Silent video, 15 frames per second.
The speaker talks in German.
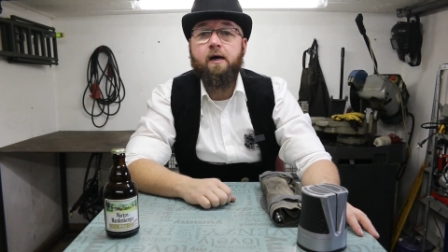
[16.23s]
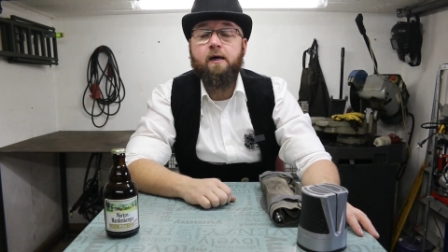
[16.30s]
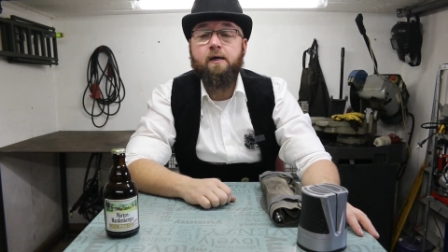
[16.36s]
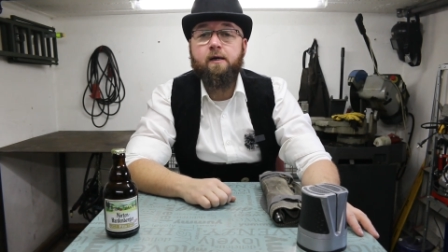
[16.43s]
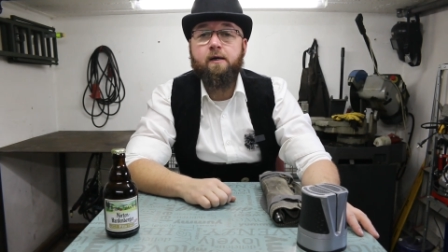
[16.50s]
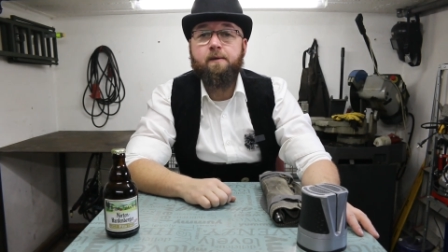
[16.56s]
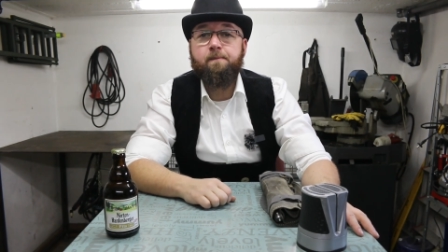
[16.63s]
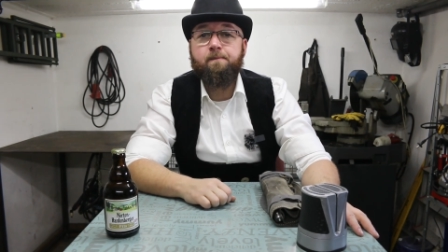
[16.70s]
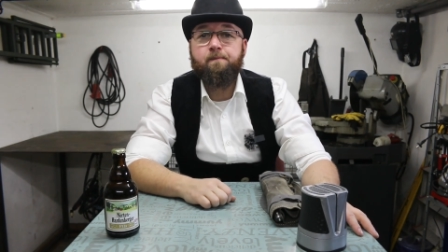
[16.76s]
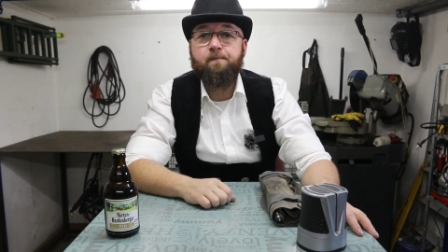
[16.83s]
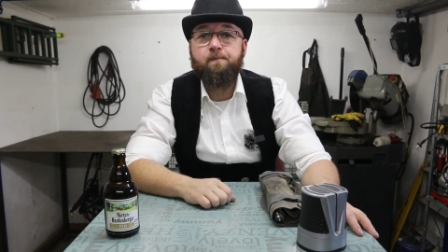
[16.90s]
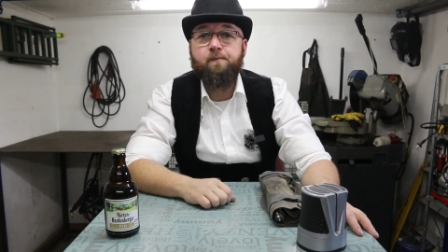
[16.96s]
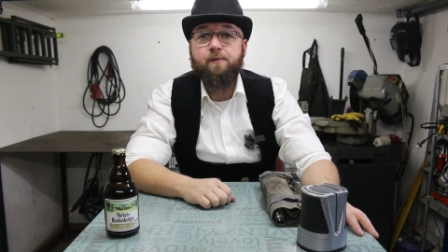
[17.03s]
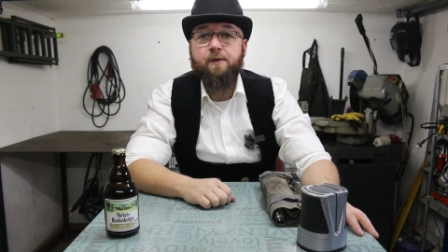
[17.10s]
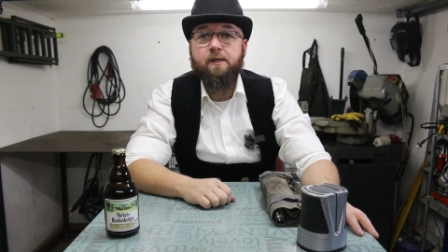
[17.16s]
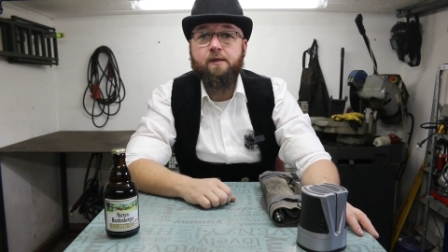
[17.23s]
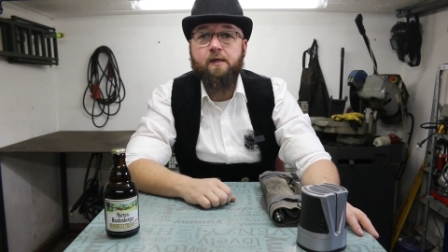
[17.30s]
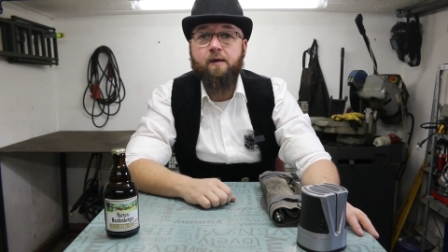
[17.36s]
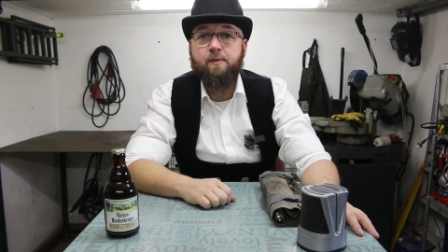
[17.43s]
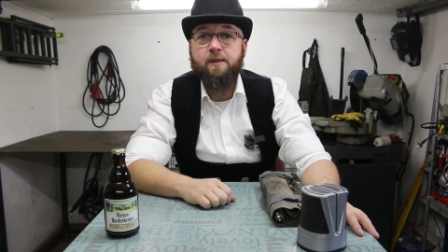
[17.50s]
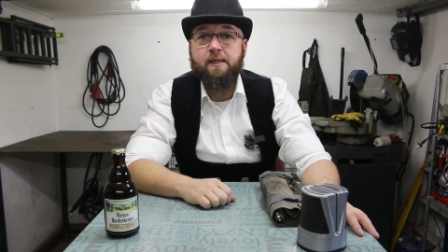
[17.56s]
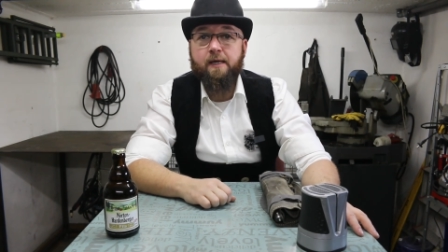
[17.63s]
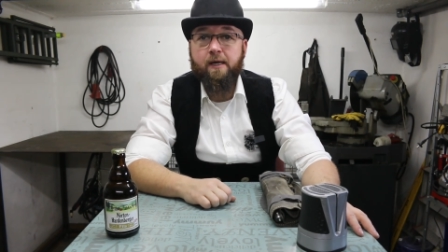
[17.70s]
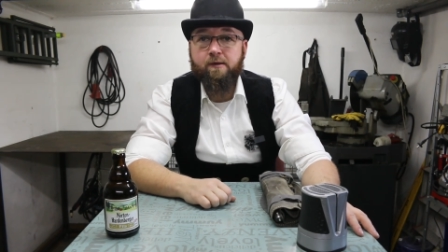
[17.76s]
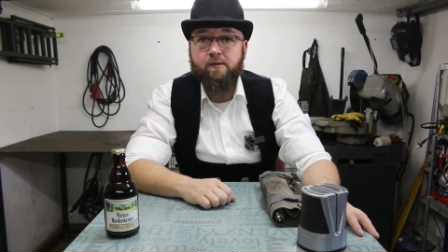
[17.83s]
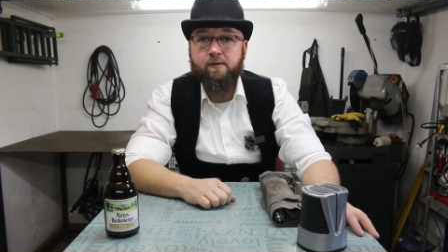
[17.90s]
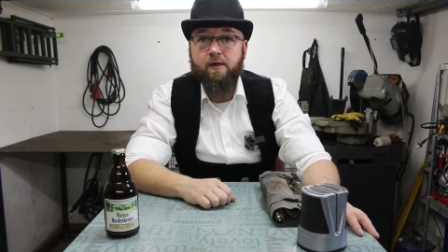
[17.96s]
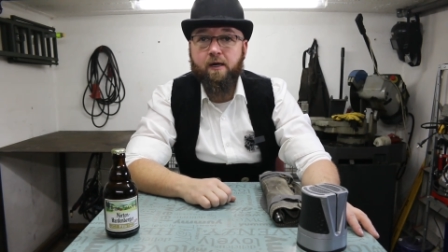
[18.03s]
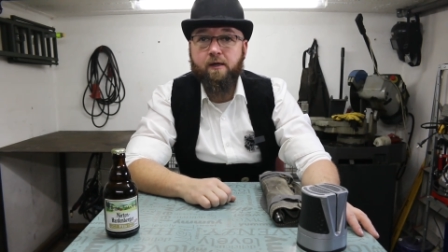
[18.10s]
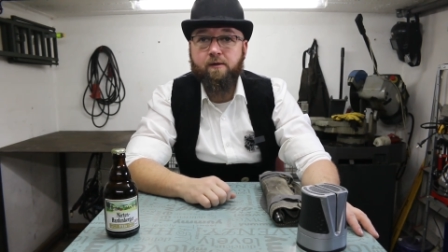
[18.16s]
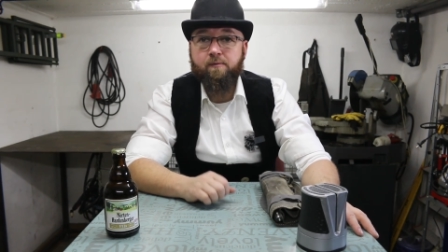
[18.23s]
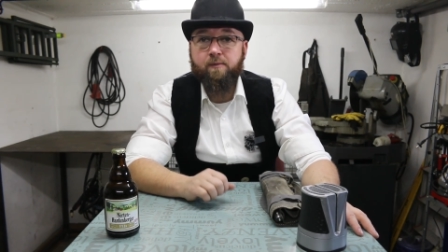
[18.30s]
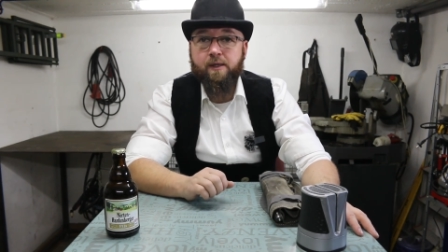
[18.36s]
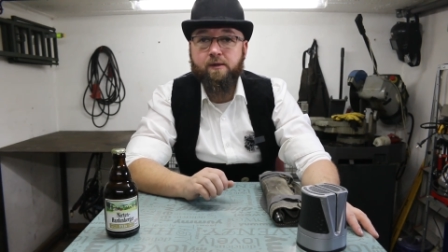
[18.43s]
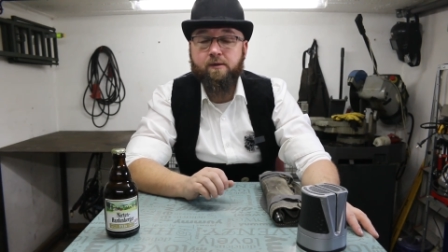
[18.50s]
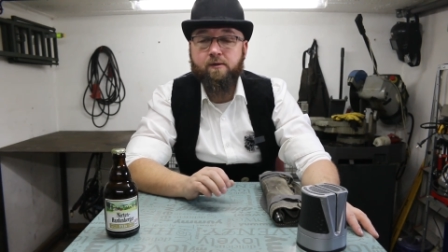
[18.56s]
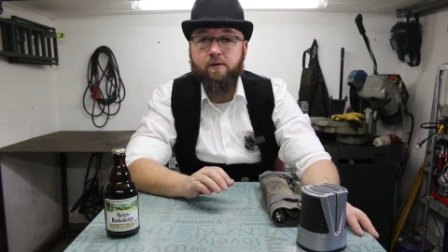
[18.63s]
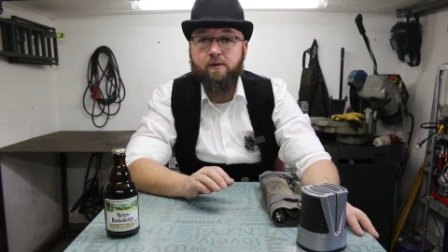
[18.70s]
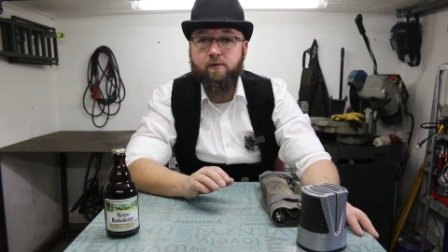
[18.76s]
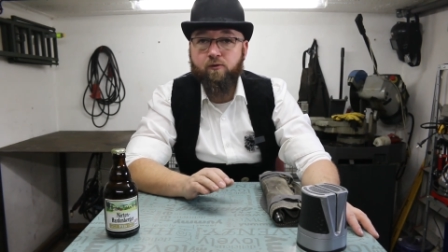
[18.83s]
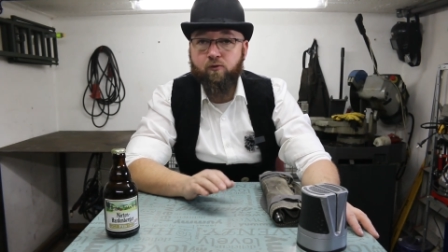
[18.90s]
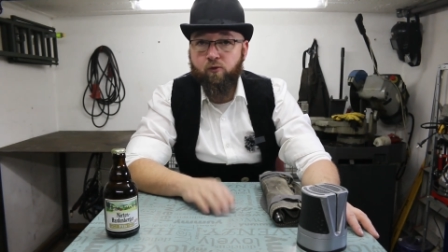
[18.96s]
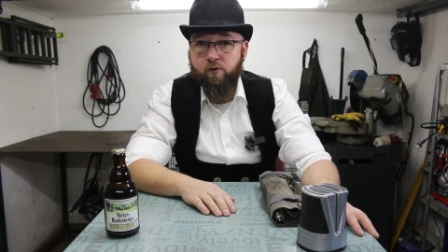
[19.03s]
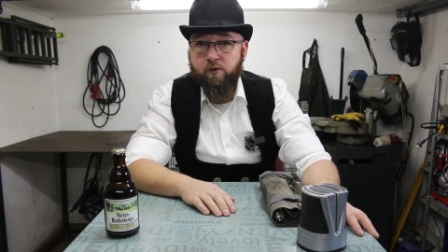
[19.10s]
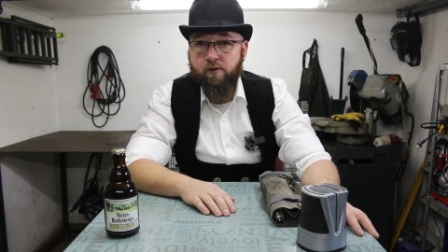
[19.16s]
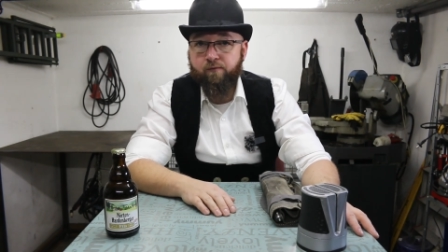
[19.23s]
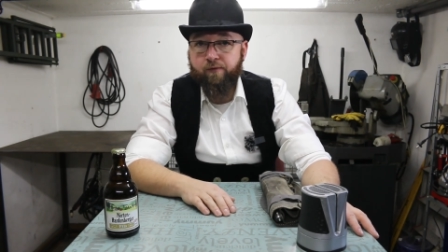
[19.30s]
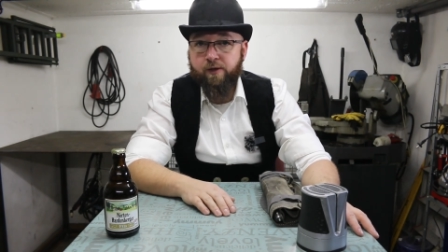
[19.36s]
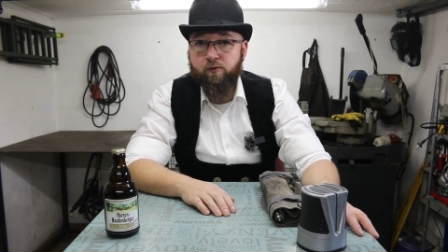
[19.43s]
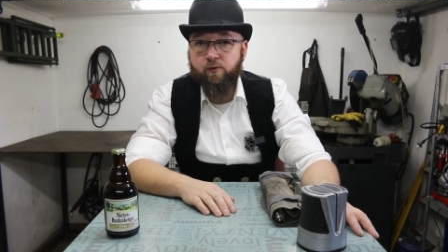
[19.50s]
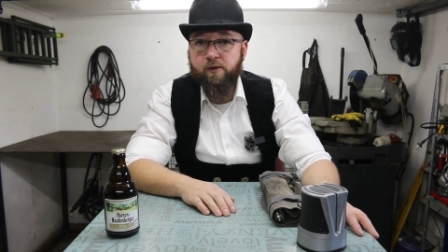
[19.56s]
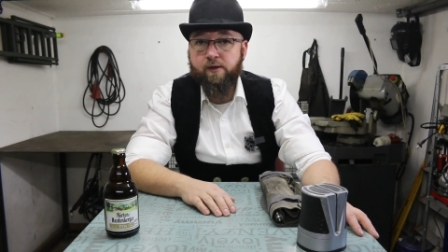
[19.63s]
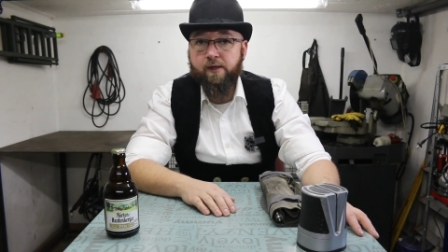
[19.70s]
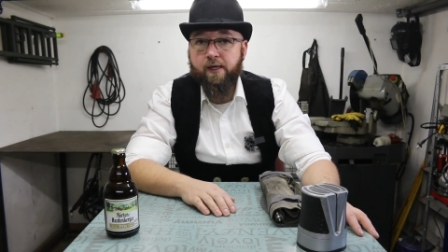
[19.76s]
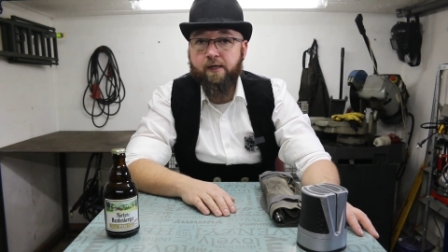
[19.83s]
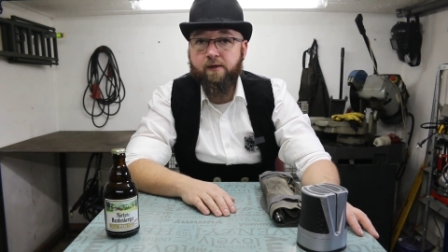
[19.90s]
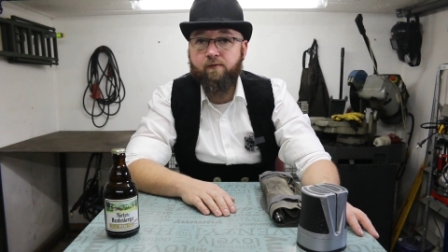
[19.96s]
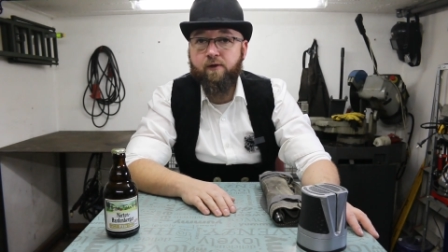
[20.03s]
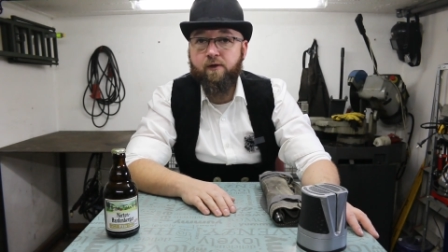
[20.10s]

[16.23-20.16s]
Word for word: Ähm, ich habe gestern mit Sönke ein Video gedreht,